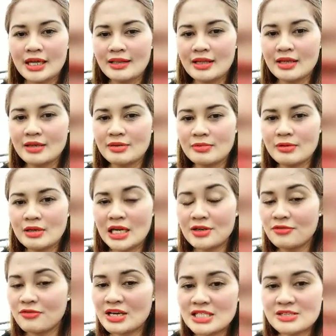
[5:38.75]
And then,
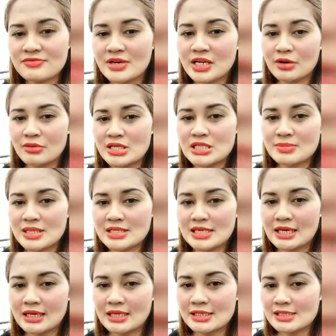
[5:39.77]
advance Merry Christmas
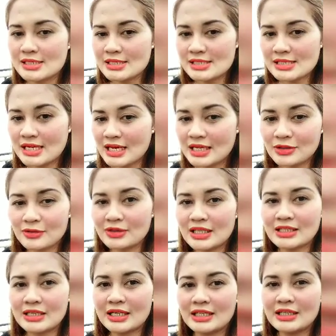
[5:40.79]
sa, sa atong
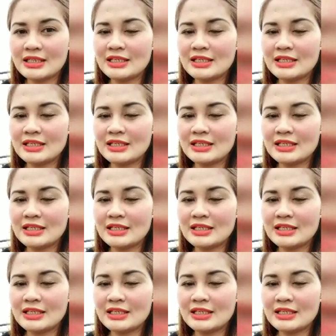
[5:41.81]
tanan.